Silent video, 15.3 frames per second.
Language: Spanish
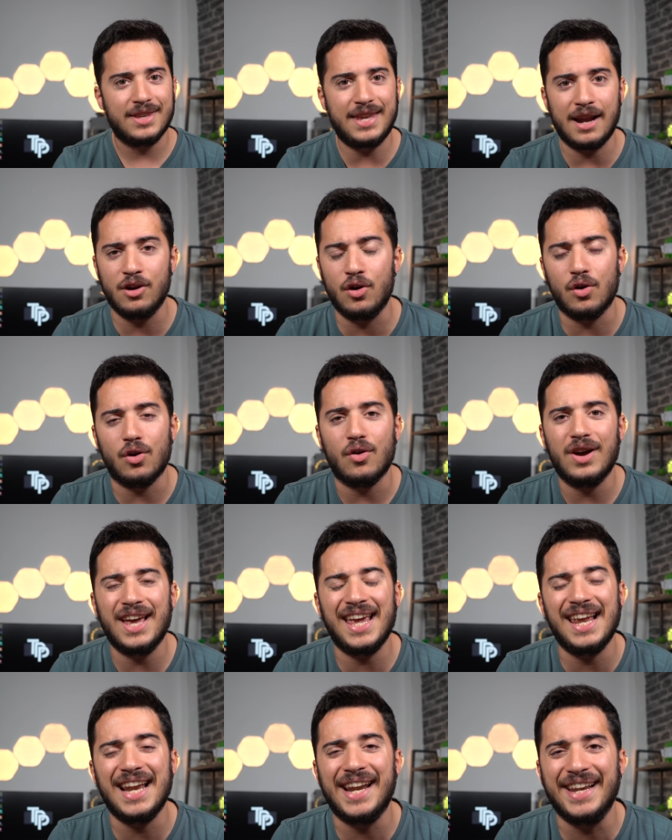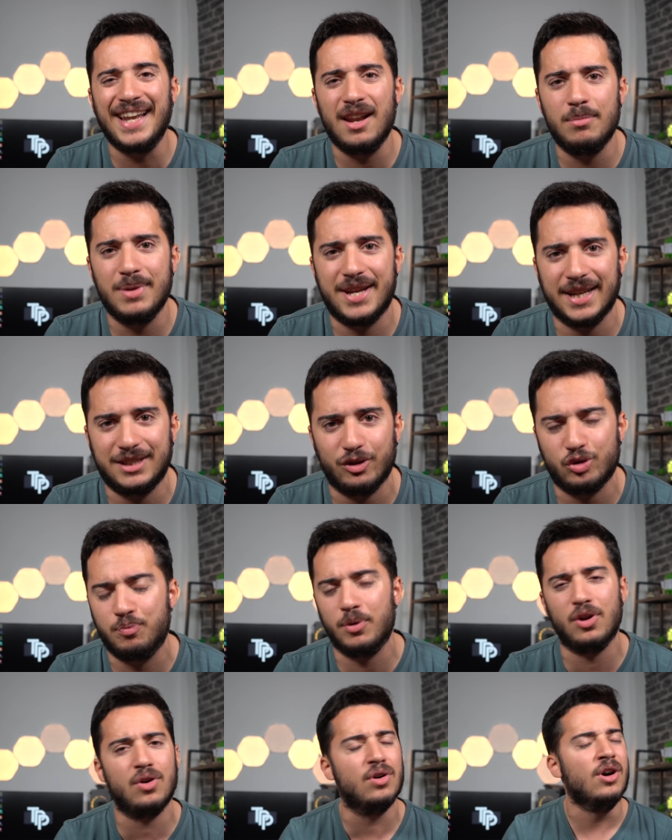Ya no, el Realme GT2
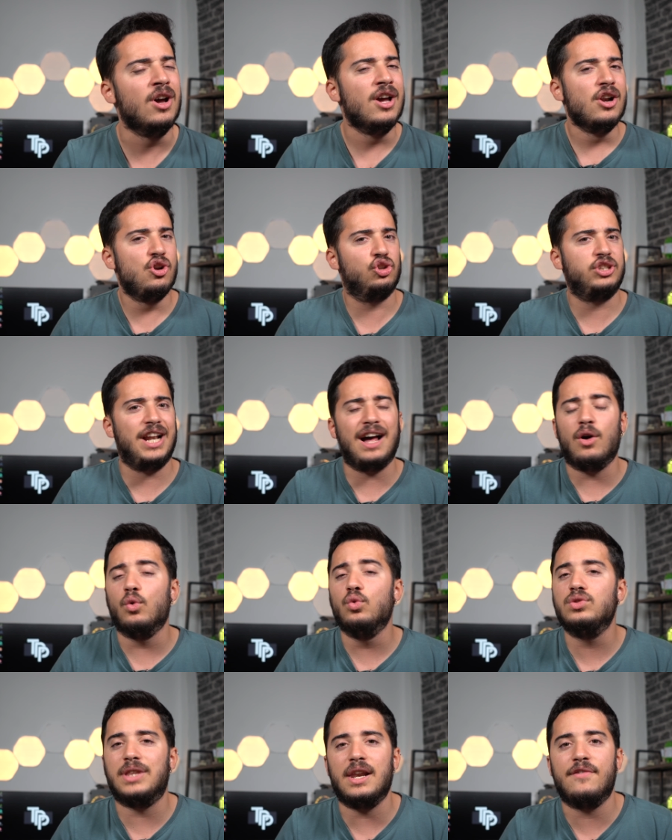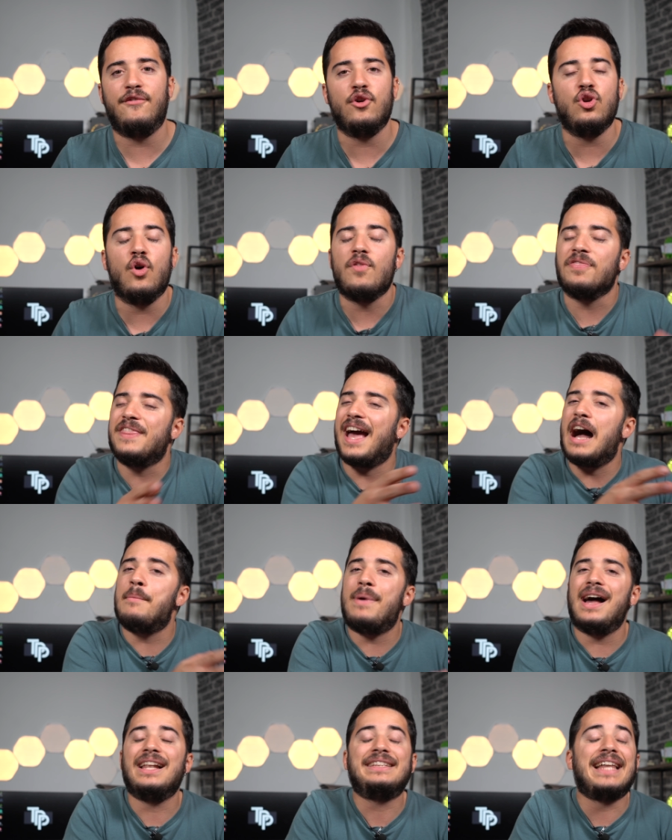Pro no será un teléfono de
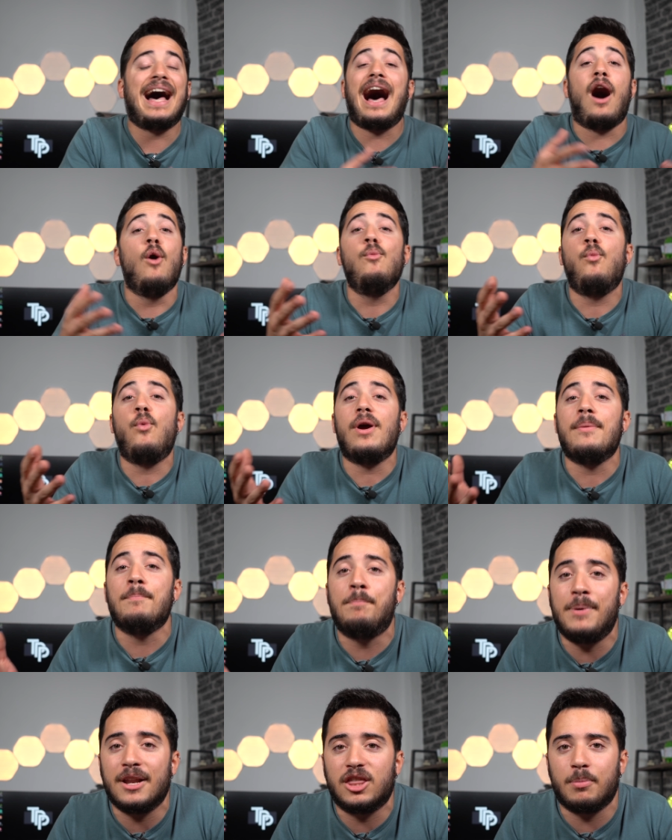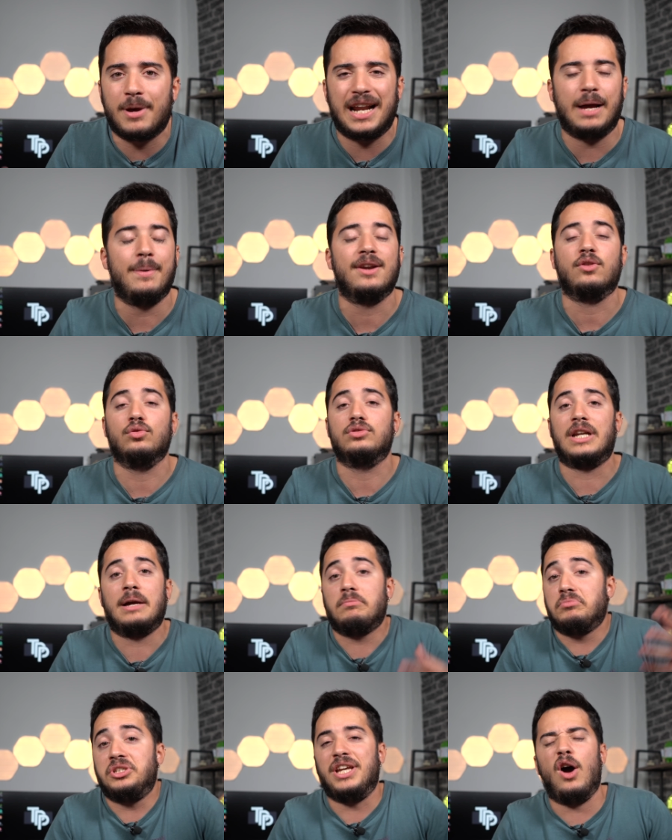gama alta a un buen precio para acabar
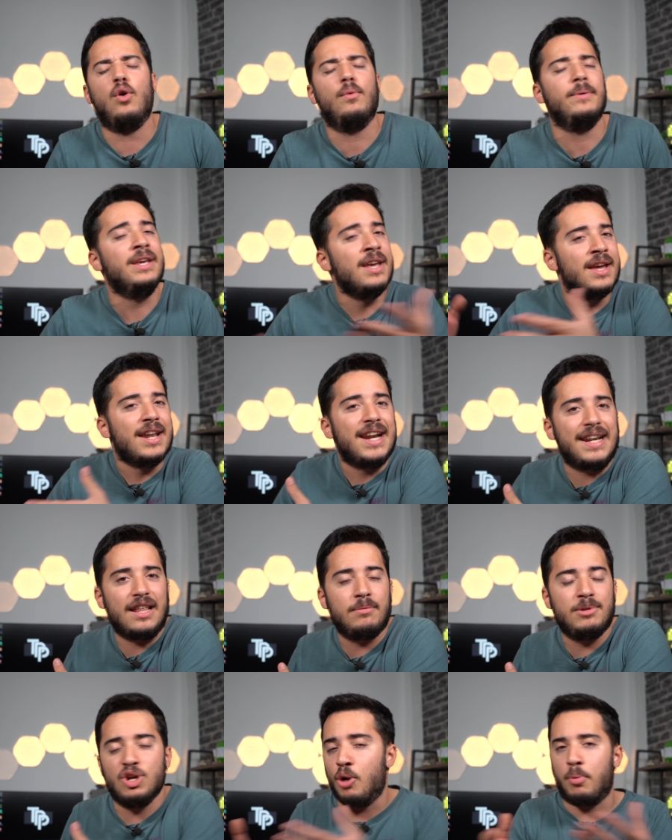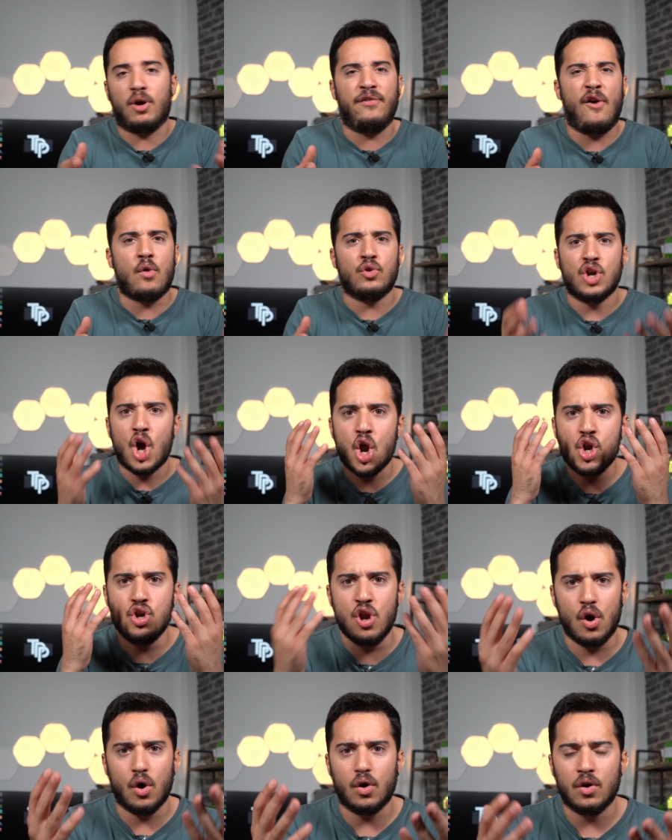contra Xiaomi, Redmi o Pocophone.
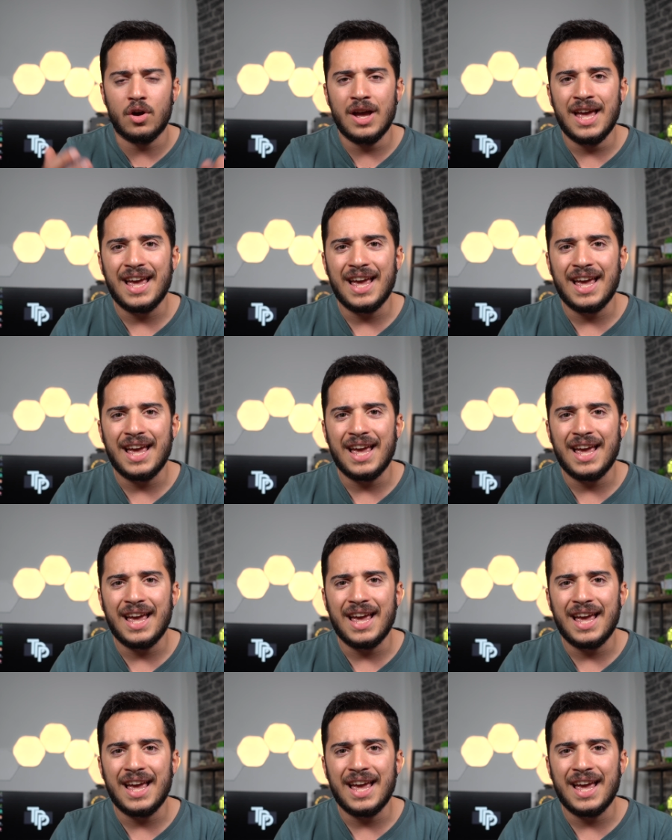No,